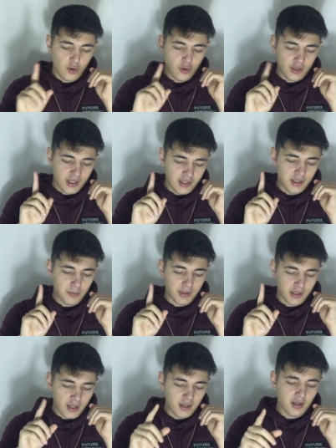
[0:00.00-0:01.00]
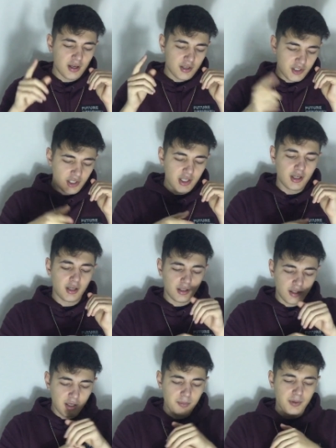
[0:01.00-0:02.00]
No need to pretend. She got
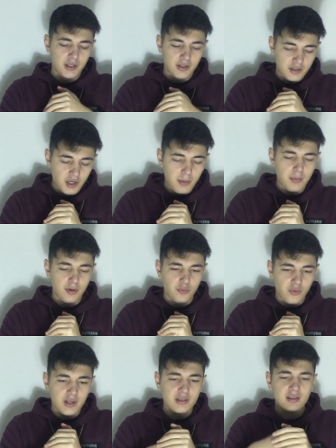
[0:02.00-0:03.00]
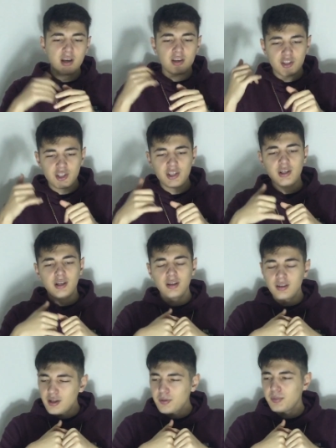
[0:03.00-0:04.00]
a little bit of drama fast. She got
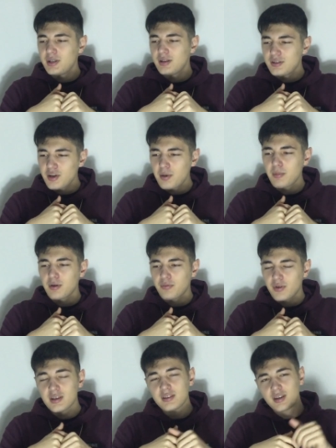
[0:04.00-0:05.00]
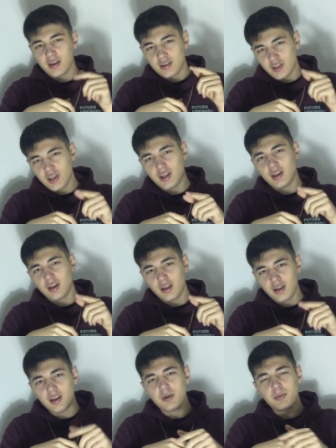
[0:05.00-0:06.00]
a little bit of drama fast. She got
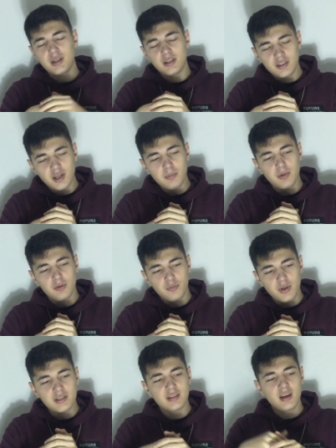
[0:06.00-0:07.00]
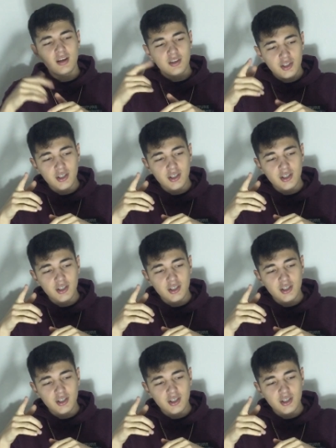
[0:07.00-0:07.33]
a little bit of drama fast.